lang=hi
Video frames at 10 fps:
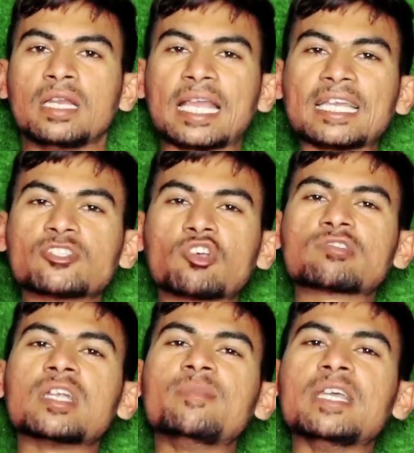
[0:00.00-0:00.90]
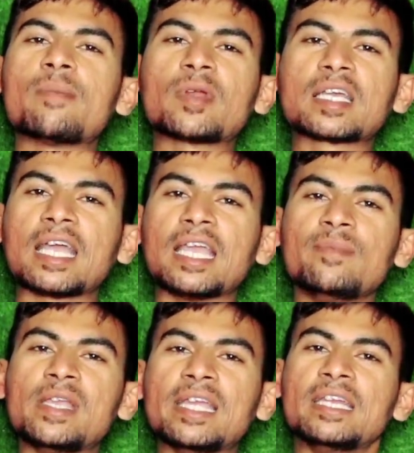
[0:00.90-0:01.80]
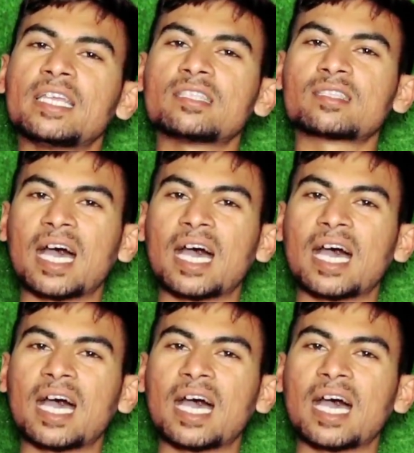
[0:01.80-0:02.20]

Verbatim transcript: लेकिन सोशल मीडिया पर कहीं भी इनकी